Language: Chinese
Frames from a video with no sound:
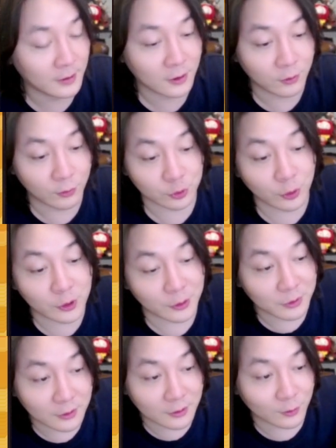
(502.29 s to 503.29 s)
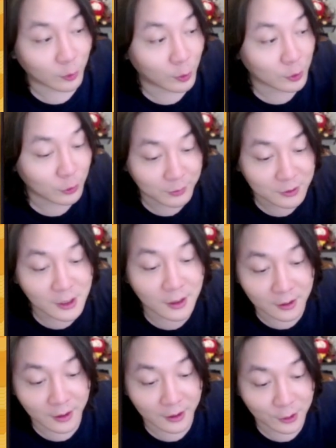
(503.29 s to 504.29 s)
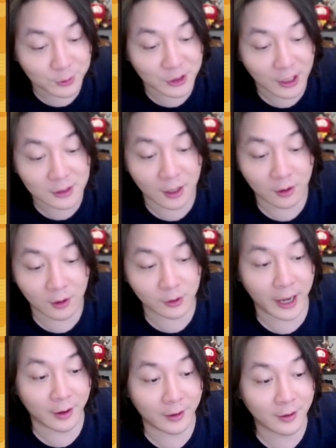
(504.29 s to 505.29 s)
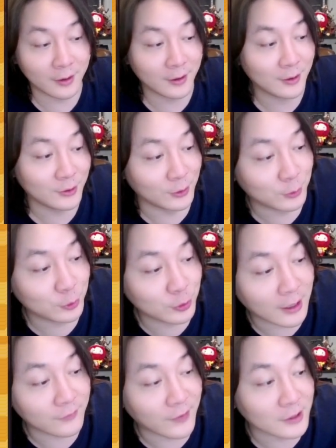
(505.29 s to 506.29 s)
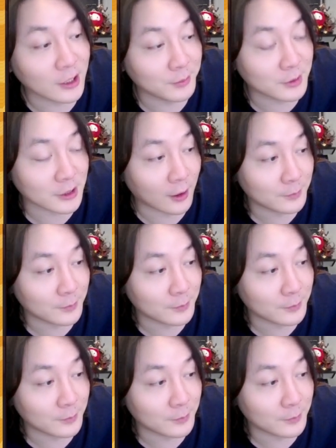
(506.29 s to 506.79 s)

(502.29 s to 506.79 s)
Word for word: 我说你们，我说你们任何人，你们想吵，OK，你们去那个房间里面吵，